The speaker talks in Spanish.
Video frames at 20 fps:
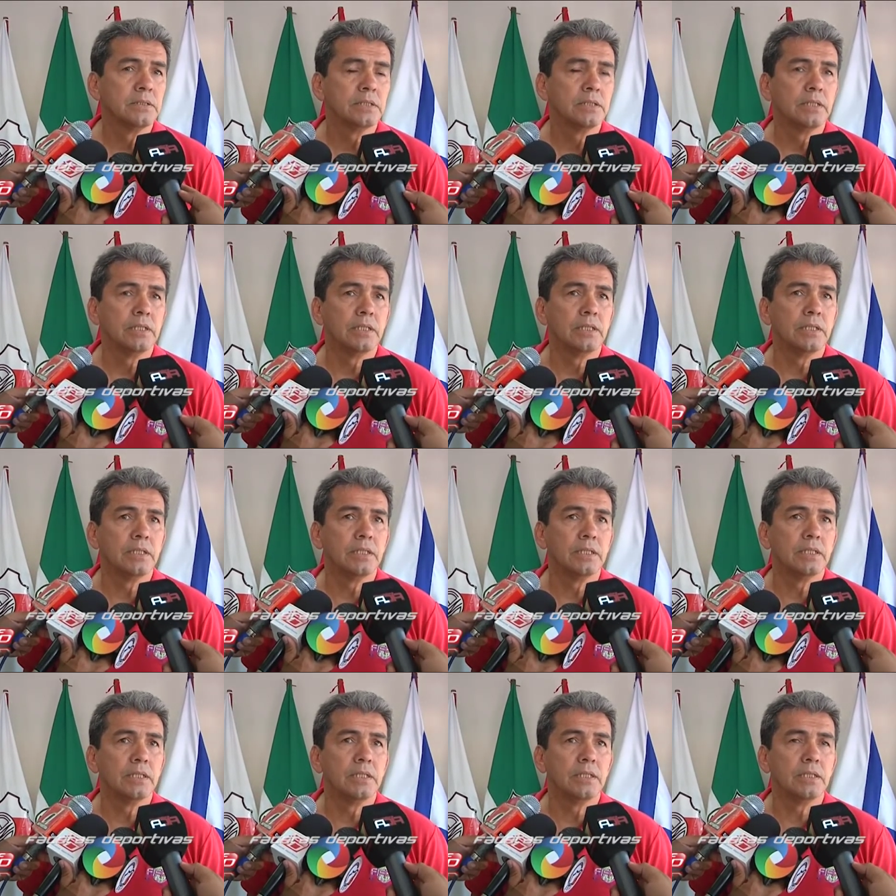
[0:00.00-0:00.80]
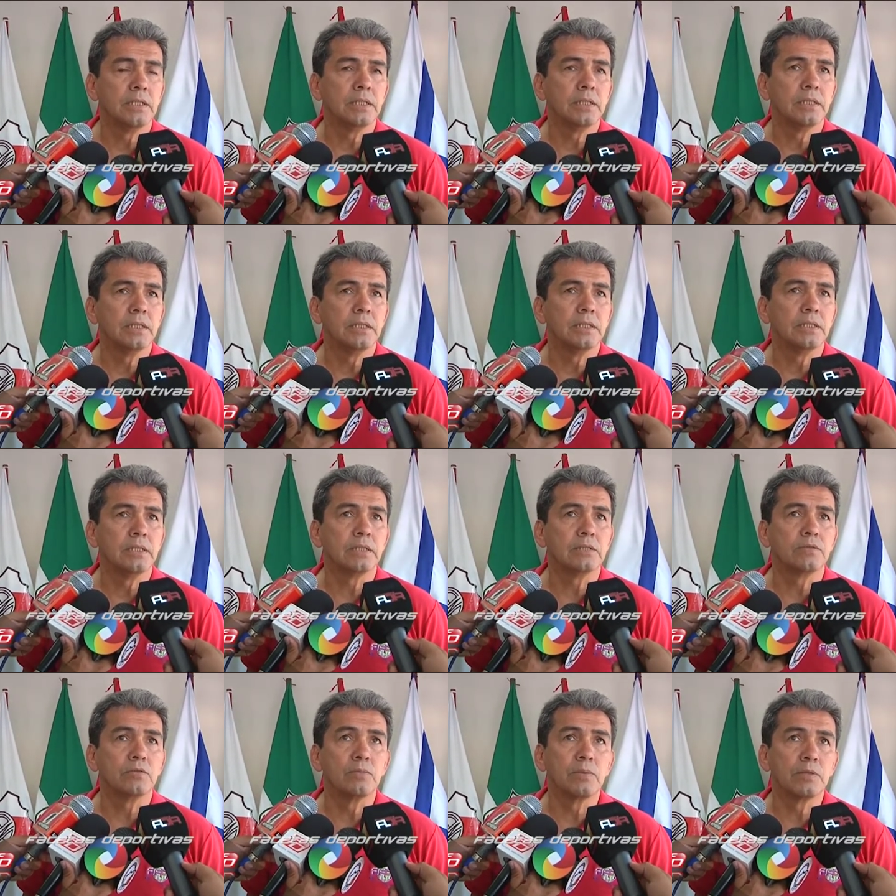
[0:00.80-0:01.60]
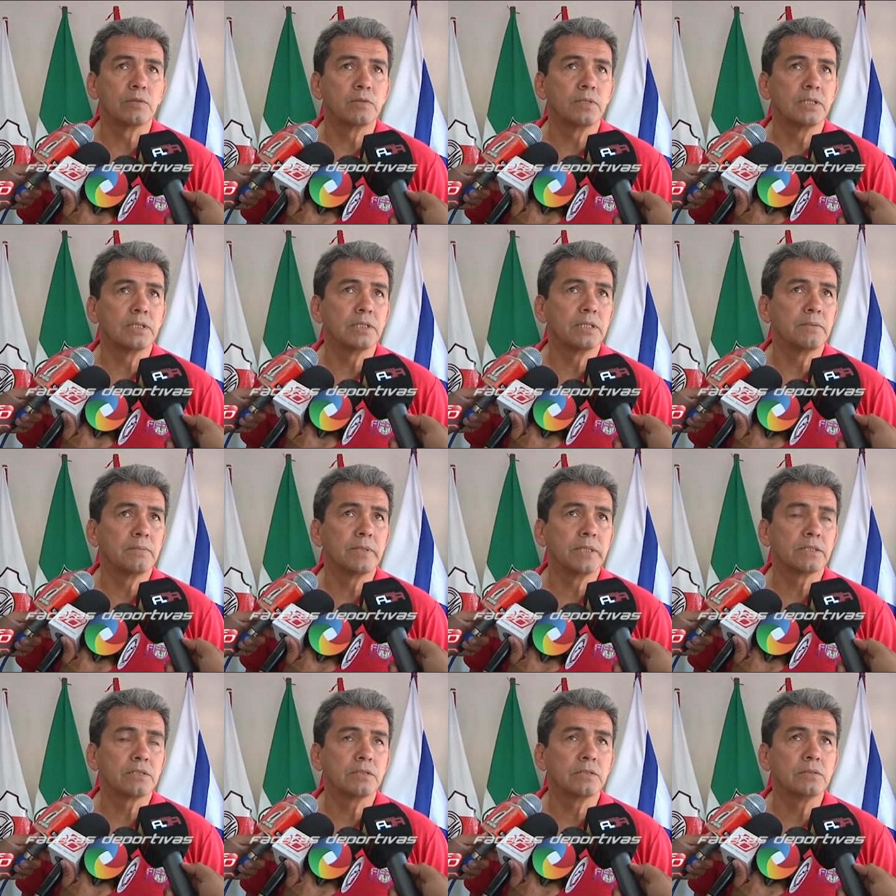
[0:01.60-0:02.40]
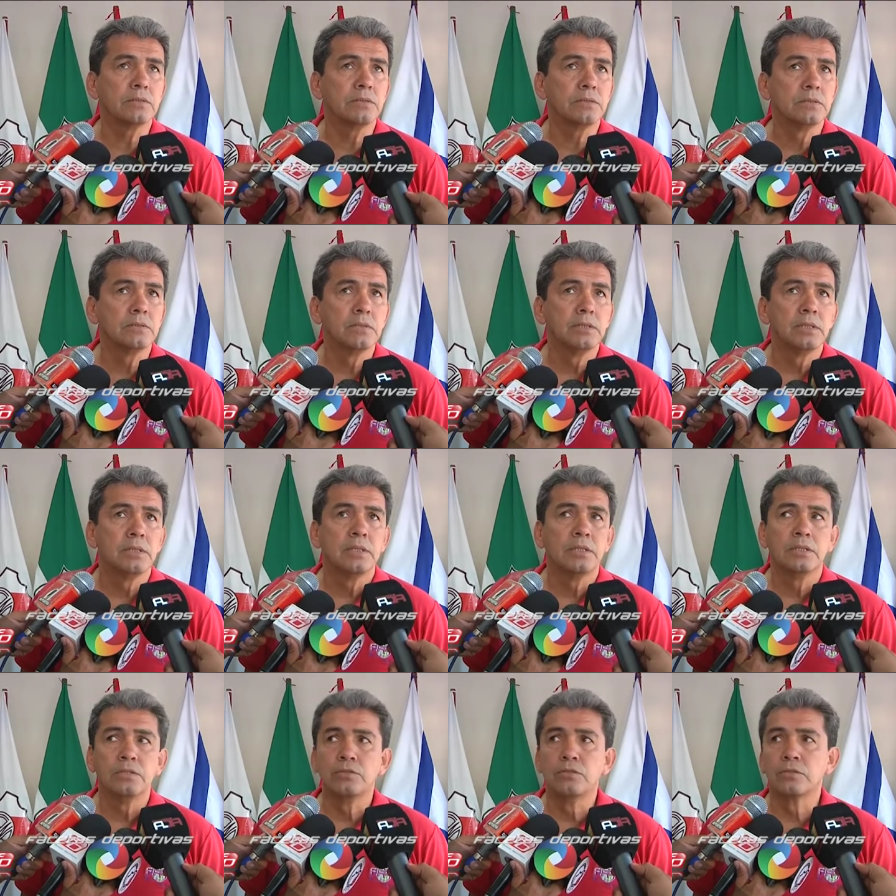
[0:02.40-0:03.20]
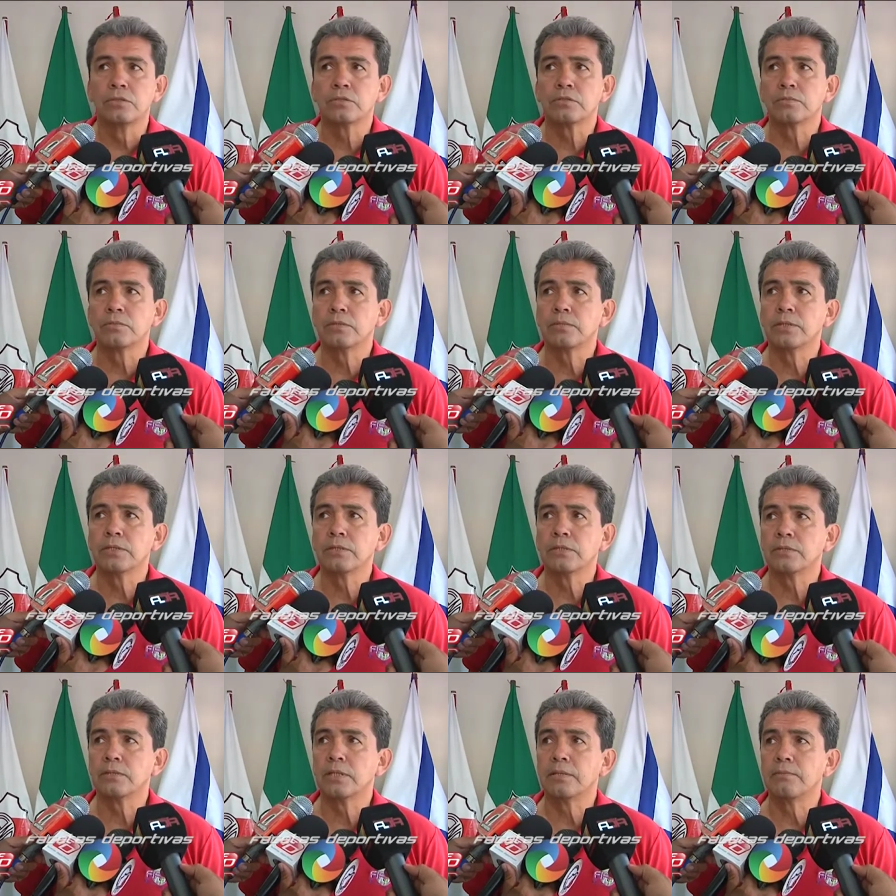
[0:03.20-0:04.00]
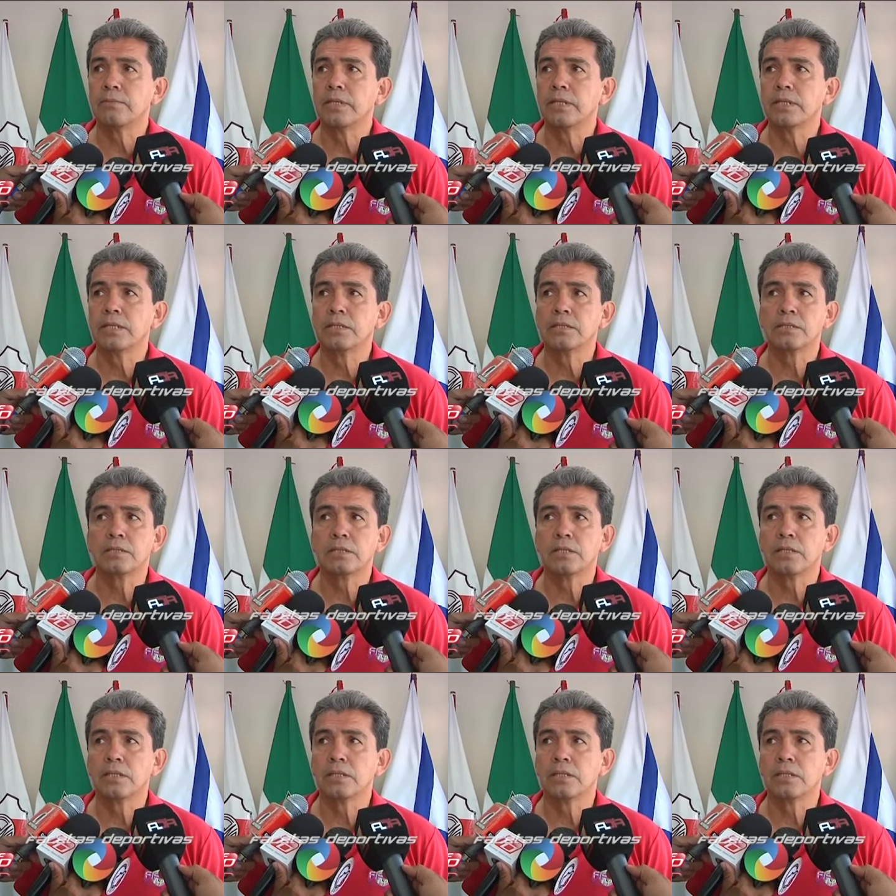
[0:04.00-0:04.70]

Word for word: eh, de tomar una determinación. Yo en su momento también hice